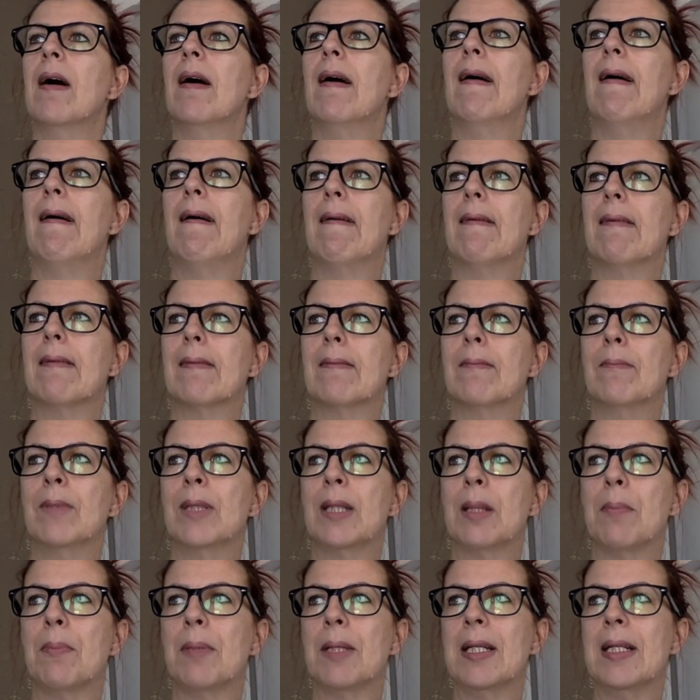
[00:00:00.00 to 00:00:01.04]
Ja? Äh, mit
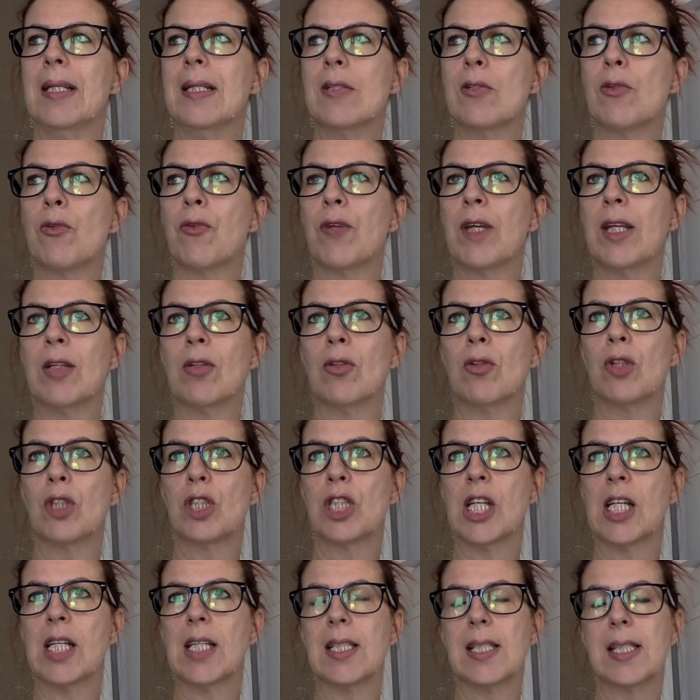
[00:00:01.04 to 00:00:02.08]
dem bin ich nicht zufrieden und ich
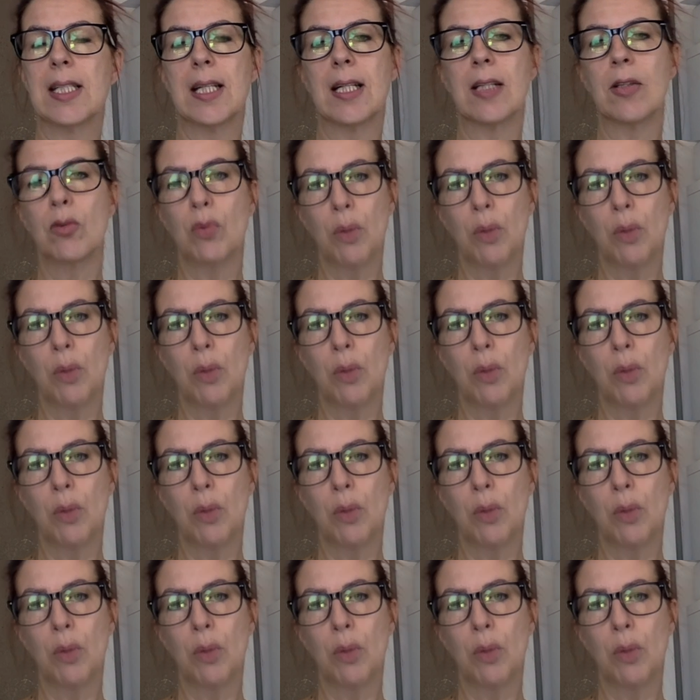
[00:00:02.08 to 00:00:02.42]
schicke sie dann